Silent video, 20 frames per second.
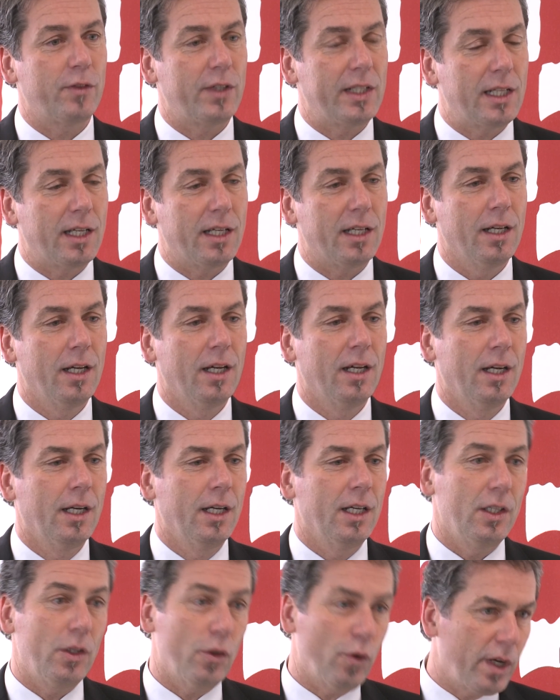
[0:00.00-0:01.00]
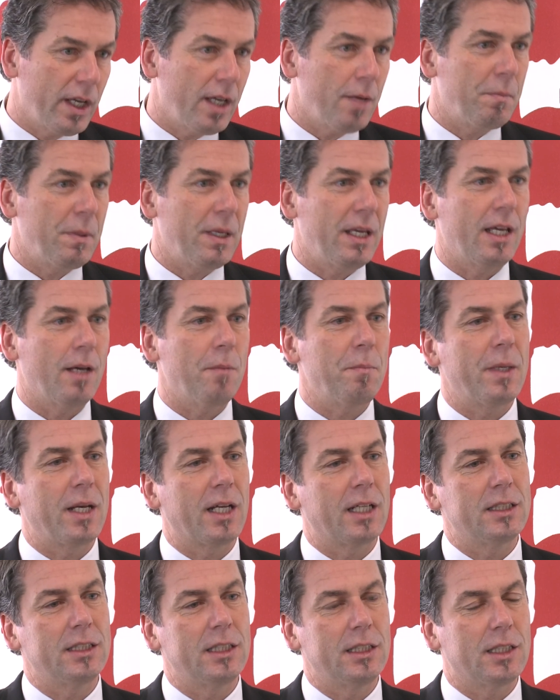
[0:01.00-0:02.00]
Viele neue
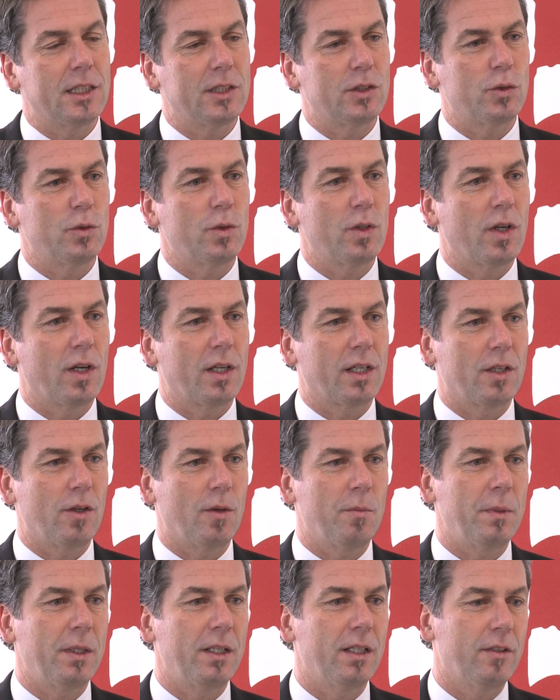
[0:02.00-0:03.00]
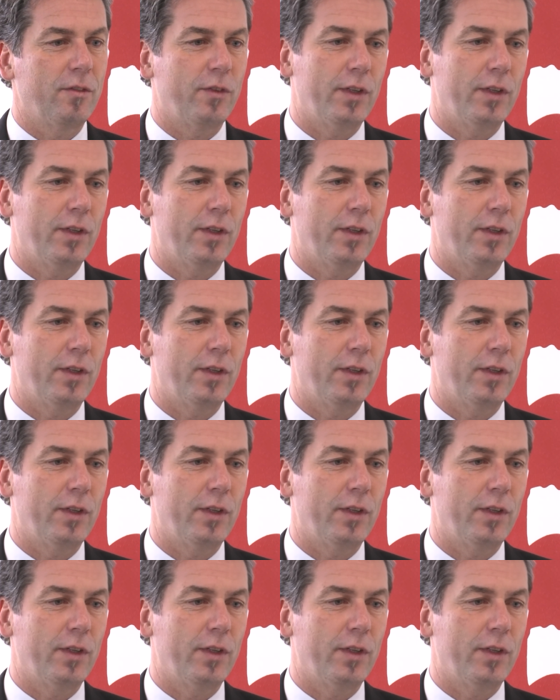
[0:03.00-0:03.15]
Beherberger sind dazugekommen,